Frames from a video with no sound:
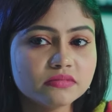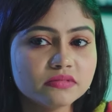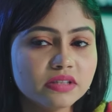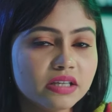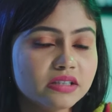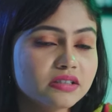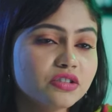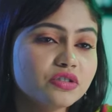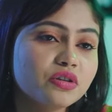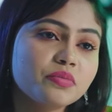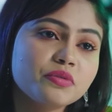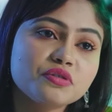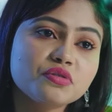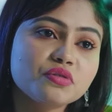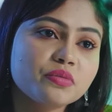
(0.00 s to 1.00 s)
তাই আজকে সব
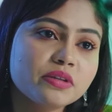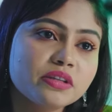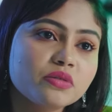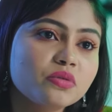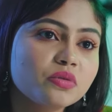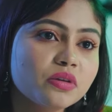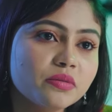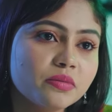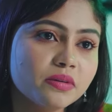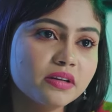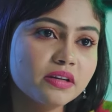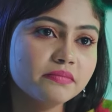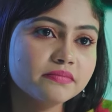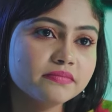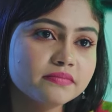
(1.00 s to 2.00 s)
কিছু তোমাদের খুলে বললাম